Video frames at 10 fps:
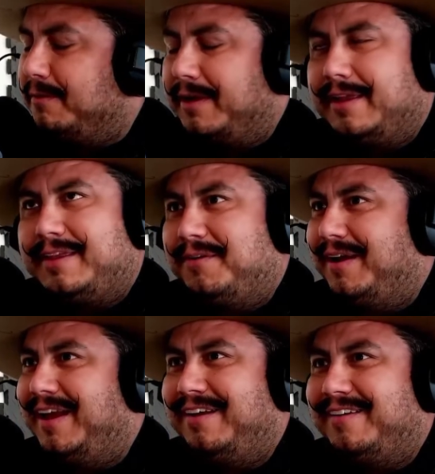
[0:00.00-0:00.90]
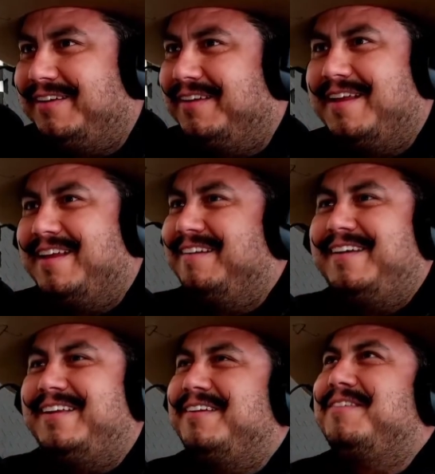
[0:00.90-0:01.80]
Tengo que ir a trabajar. Y
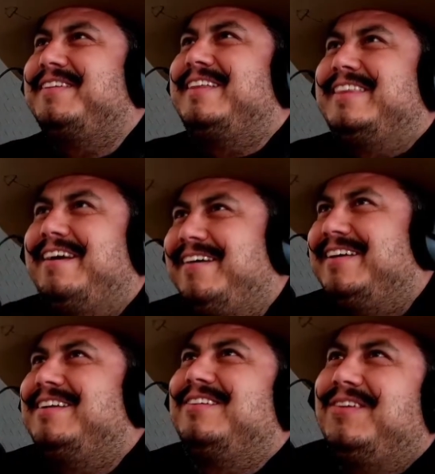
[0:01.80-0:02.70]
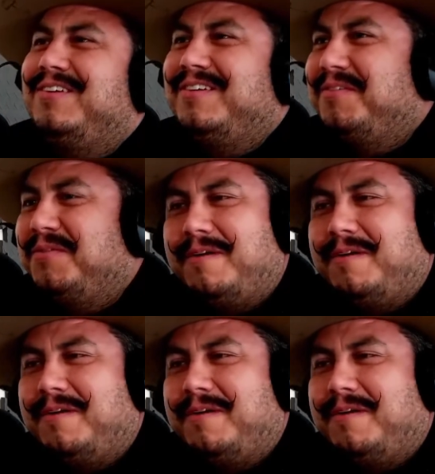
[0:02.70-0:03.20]
no me sentaba ahí en el solo y me